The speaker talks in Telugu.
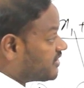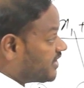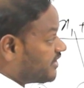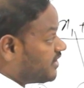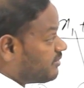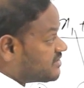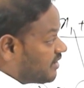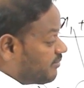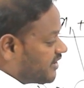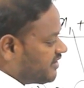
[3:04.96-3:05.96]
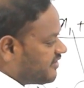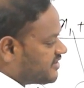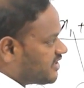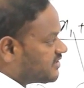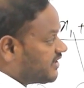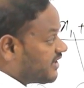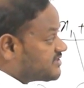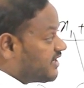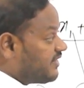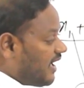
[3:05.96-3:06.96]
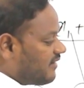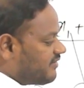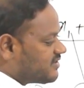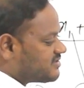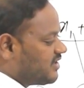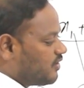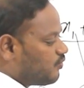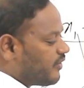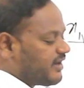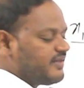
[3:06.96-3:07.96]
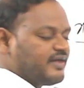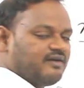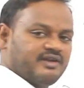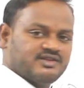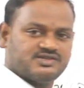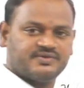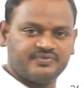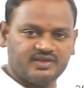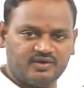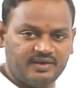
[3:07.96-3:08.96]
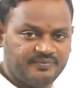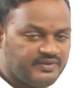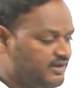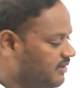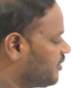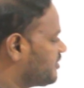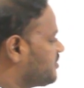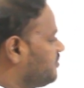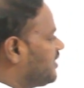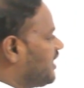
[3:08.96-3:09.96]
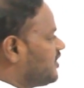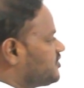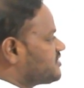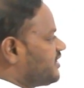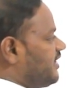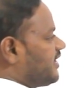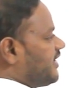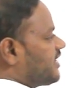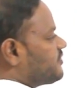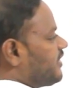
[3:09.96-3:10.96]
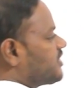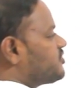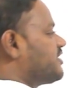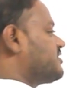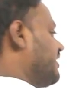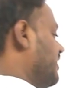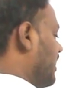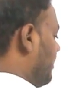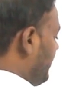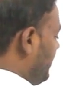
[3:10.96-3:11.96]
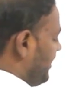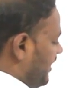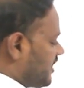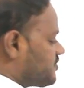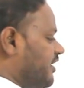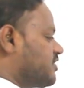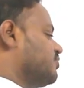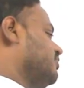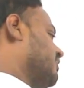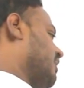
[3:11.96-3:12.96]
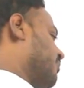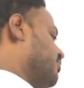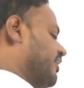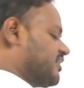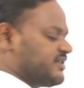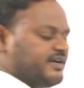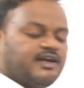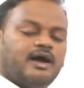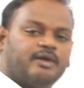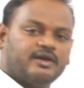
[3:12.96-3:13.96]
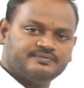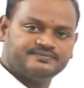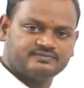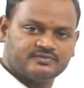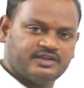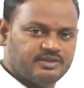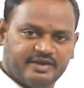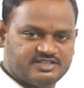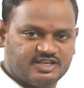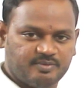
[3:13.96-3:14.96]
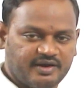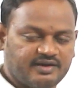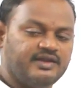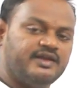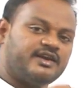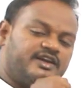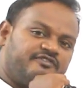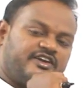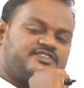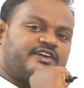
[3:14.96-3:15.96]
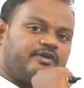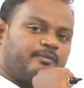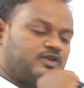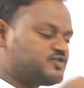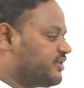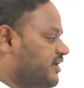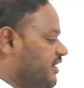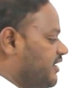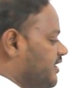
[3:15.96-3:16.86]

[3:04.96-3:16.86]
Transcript: థర్టీ నెంబర్ సమ్కి డిఫరెన్స్ అడుగుతాడు ఎక్స్ అనేది యావరేజ్ వై అనేది యావరేజ్ అవునా ఇప్పుడు మీరు సింపుల్గా ఆలోచిస్తే ఇక్కడ ఎక్స్ వన్ ఎక్స్ టూ ఎక్స్ థర్టీలు కామన్ ఎక్స్ వన్ ఎక్స్ టూ అప్ టు ఎక్స్ థర్టీ కామన్ ఇది బేసిక్ పాయింట్ ఇక్కడ డిఫరెన్స్ ఎక్కువ ఎప్పుడు వస్తుంది